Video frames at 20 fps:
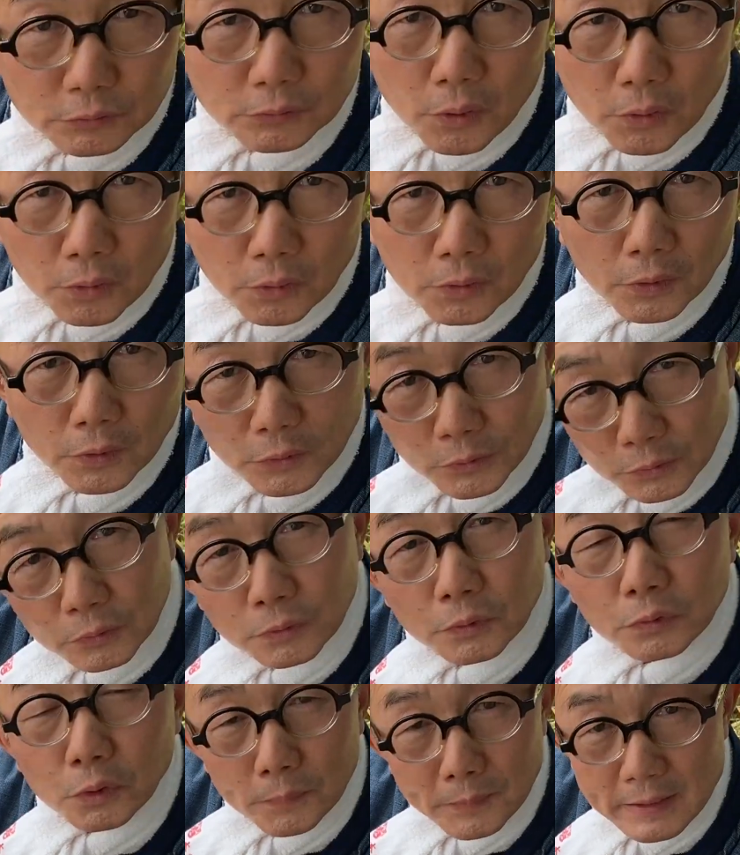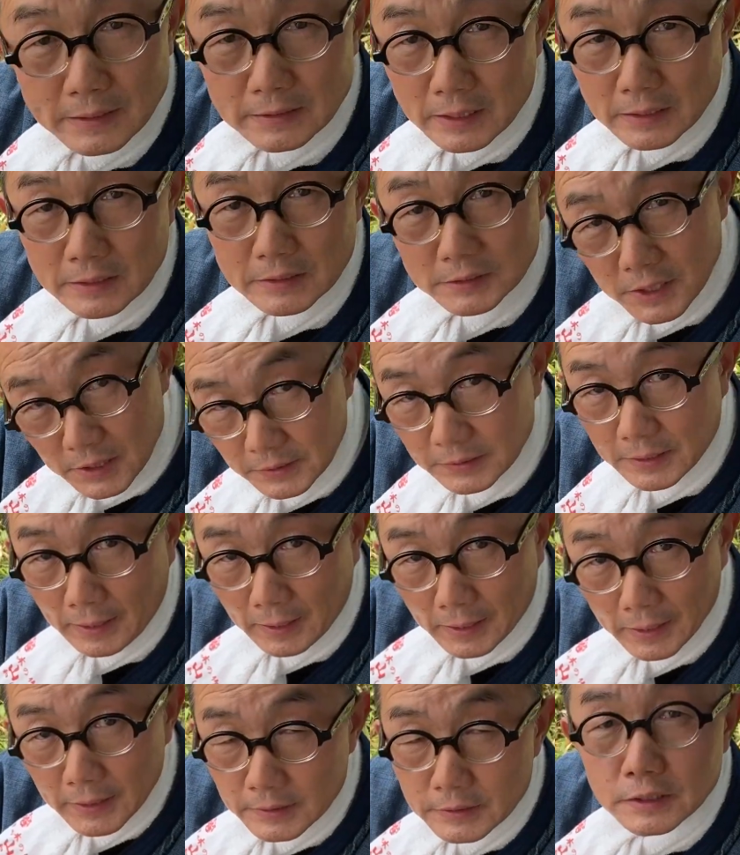気いうことを皆さんにぜひね
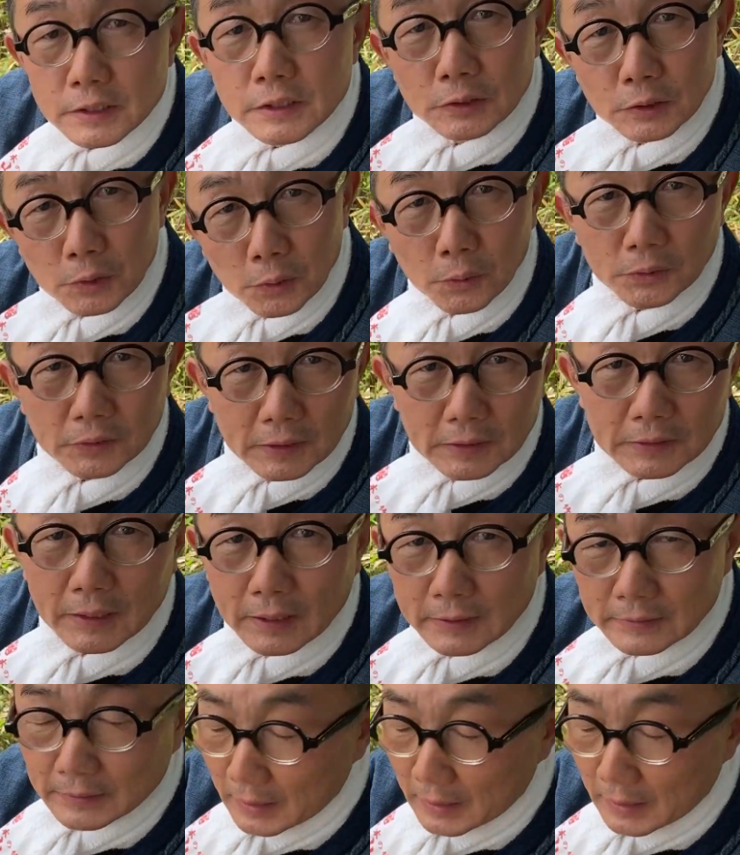知っておいていただき